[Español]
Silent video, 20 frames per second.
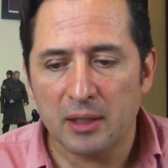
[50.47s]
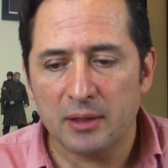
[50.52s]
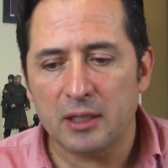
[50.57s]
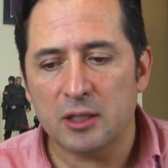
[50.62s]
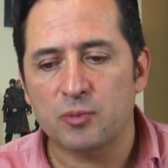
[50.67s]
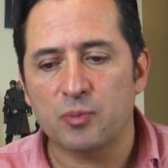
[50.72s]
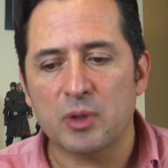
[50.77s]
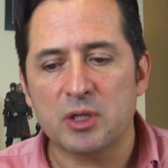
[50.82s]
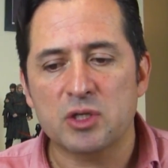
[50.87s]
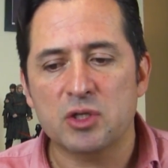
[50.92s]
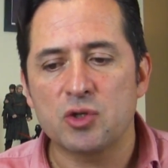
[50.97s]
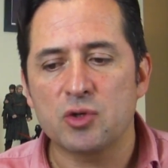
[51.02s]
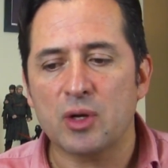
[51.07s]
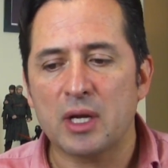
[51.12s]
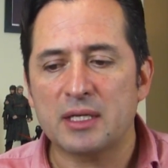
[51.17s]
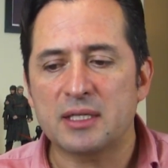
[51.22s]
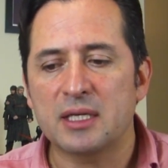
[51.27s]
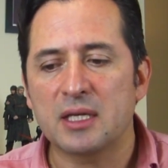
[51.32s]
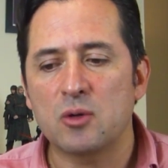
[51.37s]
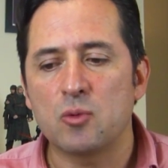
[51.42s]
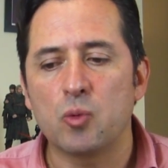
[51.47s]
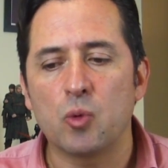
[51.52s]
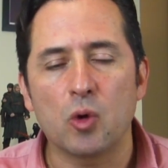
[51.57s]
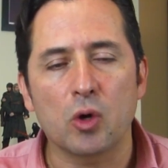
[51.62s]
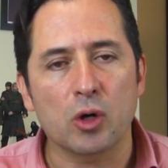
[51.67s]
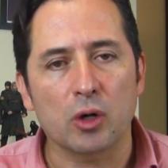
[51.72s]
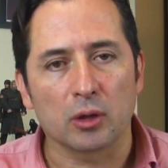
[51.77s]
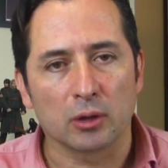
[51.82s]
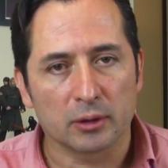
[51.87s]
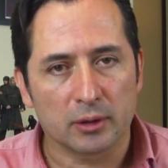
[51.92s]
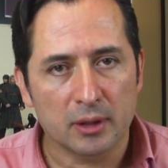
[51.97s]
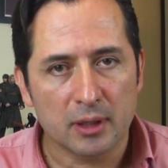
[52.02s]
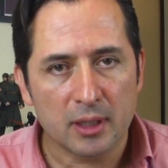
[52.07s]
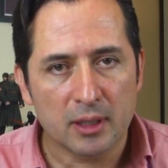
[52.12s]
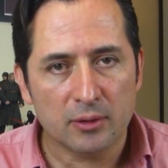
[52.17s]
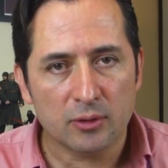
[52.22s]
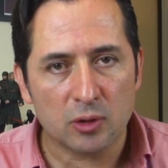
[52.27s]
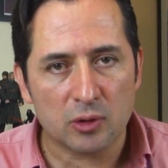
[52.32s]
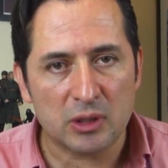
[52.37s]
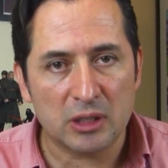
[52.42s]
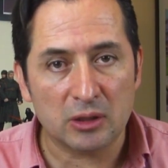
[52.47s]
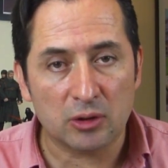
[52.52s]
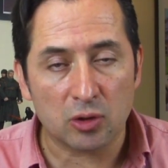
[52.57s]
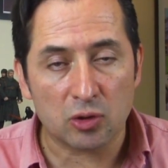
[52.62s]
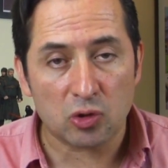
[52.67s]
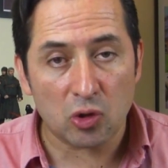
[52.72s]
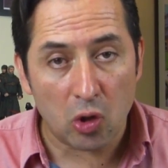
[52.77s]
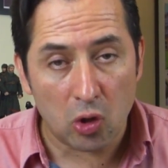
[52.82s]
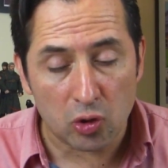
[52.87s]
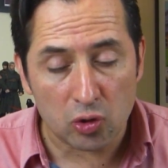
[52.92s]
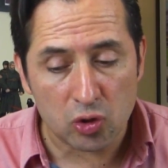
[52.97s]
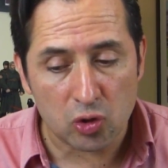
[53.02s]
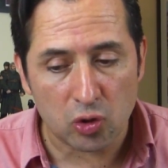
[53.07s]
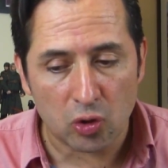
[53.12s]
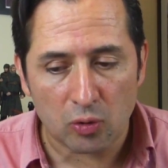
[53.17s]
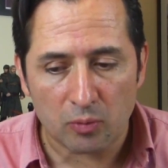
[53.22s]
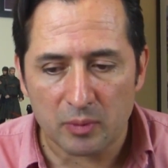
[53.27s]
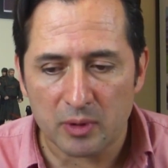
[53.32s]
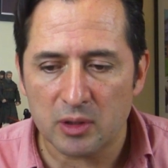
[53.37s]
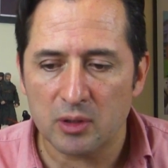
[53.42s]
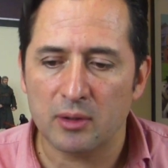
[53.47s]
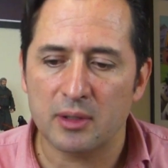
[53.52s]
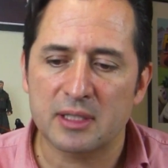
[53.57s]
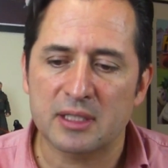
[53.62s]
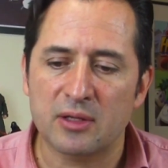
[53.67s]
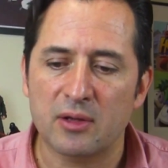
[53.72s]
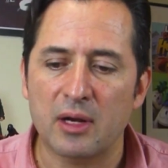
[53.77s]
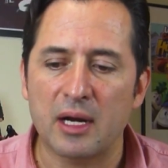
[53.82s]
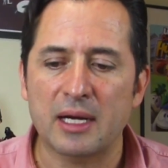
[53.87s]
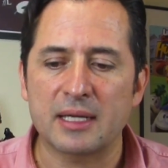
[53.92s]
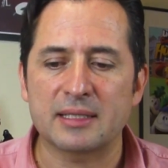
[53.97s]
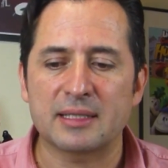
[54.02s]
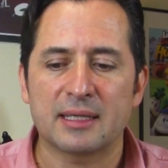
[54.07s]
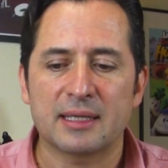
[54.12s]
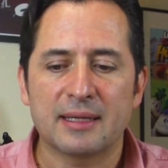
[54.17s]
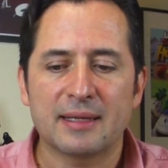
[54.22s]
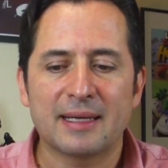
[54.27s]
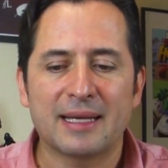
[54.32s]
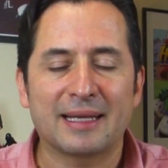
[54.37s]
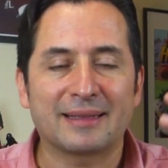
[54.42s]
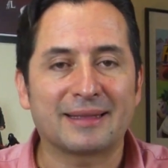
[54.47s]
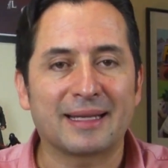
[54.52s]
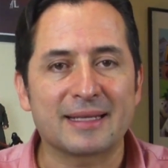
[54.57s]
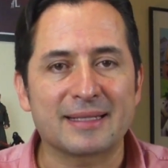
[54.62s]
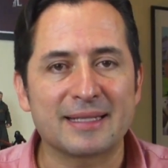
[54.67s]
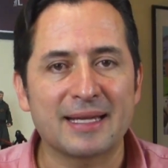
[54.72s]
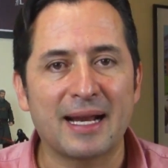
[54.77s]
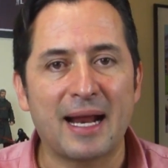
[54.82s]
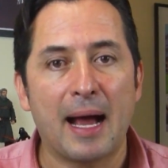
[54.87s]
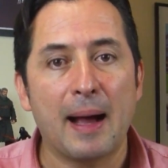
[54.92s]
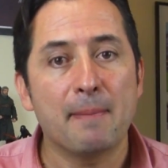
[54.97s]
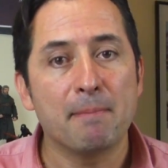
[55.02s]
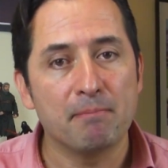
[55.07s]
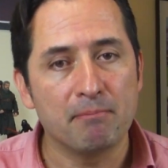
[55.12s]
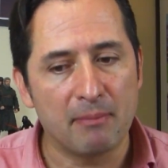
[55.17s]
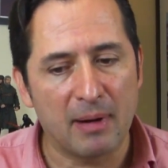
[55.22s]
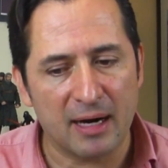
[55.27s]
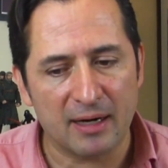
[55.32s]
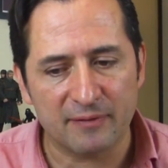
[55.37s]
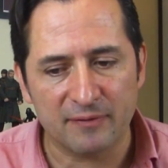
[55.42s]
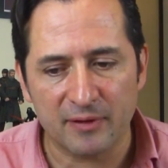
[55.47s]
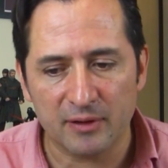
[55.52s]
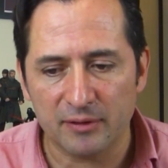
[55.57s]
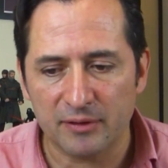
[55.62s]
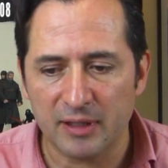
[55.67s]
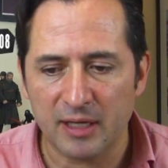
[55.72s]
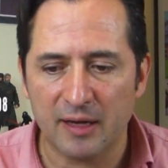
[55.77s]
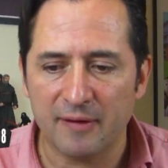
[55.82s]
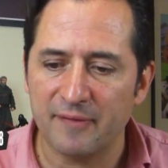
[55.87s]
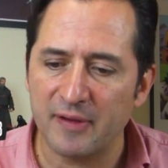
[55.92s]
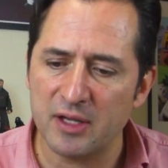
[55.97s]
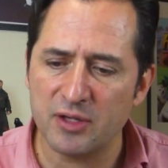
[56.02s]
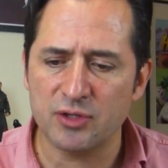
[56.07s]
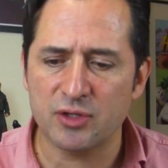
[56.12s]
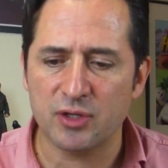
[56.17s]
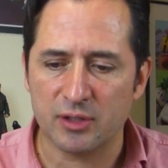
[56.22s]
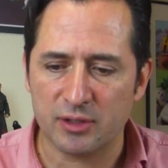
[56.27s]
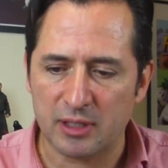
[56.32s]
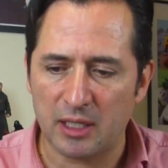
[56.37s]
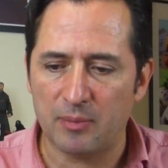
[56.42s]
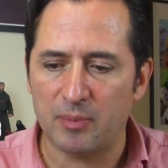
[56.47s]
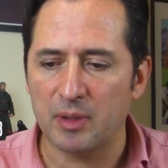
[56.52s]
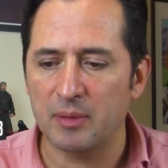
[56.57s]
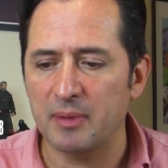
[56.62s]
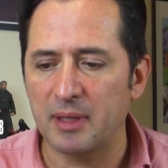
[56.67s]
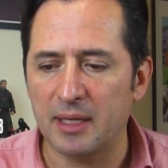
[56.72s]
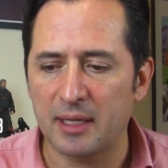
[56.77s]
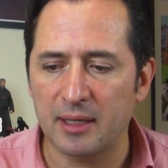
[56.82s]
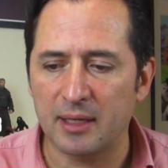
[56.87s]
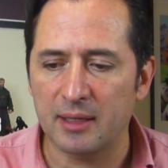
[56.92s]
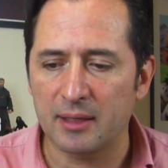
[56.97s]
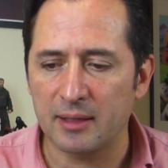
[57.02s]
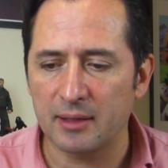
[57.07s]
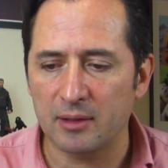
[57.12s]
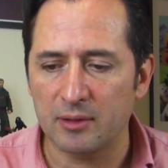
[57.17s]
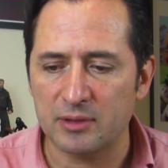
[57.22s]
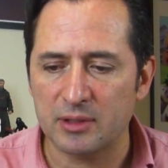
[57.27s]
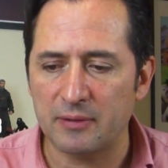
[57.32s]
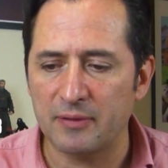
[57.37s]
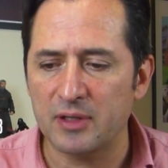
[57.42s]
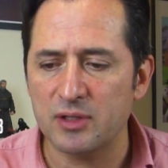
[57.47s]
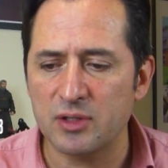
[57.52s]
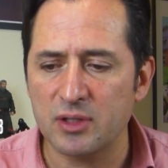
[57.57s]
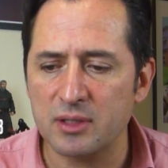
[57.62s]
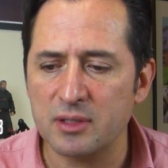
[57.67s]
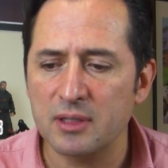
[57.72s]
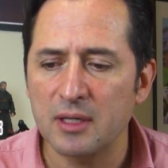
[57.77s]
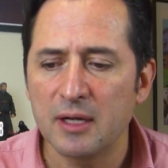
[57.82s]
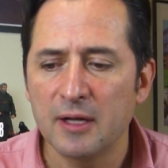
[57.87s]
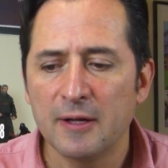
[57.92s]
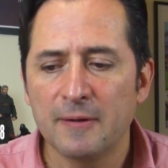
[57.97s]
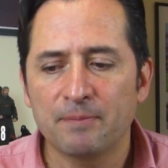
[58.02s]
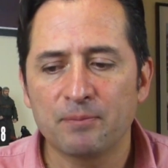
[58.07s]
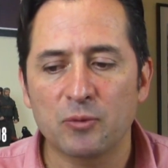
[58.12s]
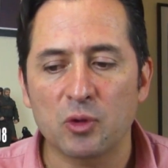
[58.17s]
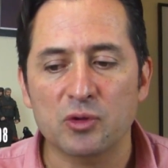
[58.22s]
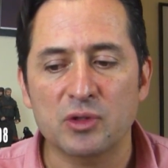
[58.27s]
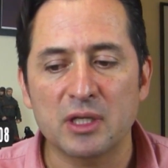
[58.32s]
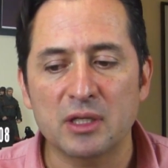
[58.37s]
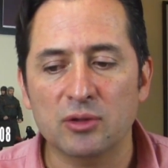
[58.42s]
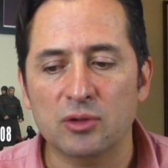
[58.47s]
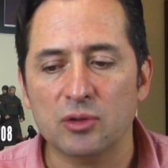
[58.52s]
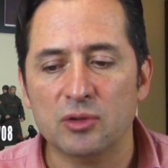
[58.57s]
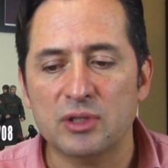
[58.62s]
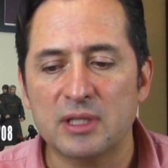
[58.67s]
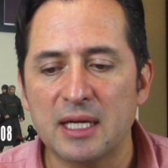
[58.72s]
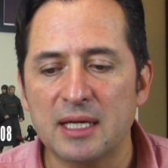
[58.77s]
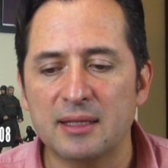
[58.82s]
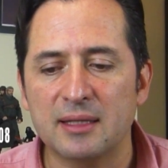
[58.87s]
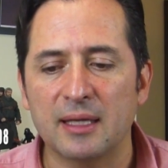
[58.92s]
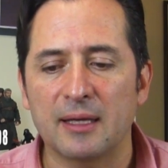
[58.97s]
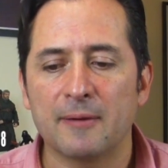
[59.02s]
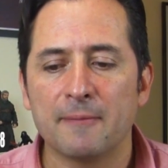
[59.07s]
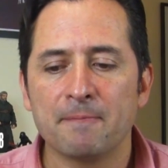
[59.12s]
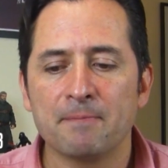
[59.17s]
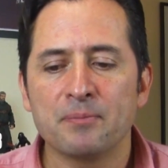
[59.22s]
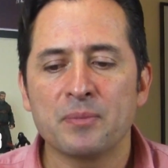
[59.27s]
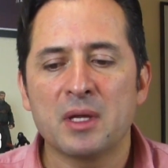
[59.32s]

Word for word: Después Jurassic World, 208 millones de dólares. La tercera, Marvel The Avengers, la primera de los Avengers, 207.